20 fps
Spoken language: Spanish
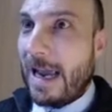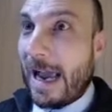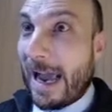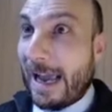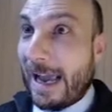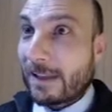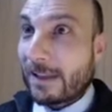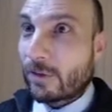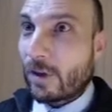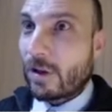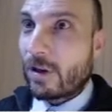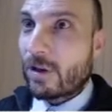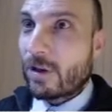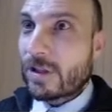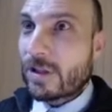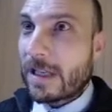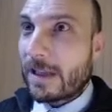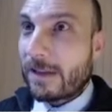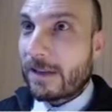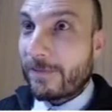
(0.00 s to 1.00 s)
A todos
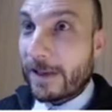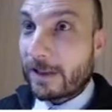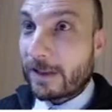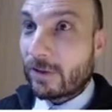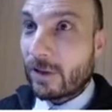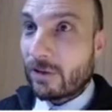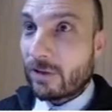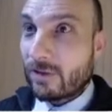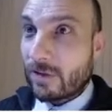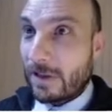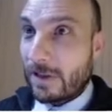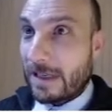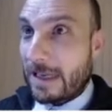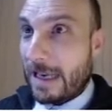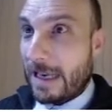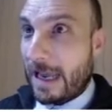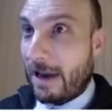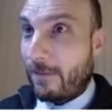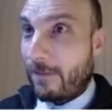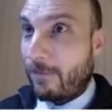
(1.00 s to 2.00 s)
los efectos,
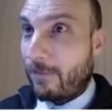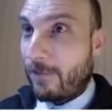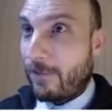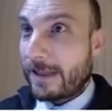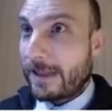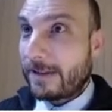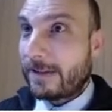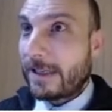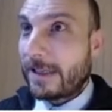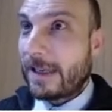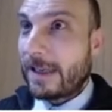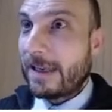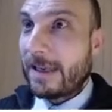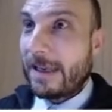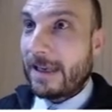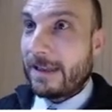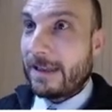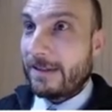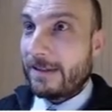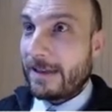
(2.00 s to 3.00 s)
la fuente
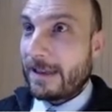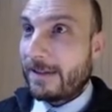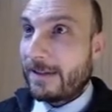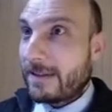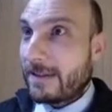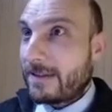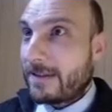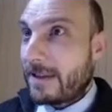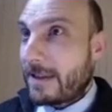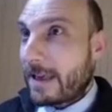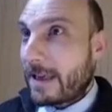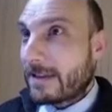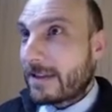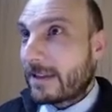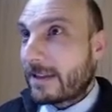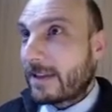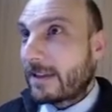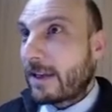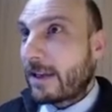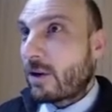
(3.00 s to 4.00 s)
de intensidad se
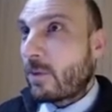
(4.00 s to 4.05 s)
trata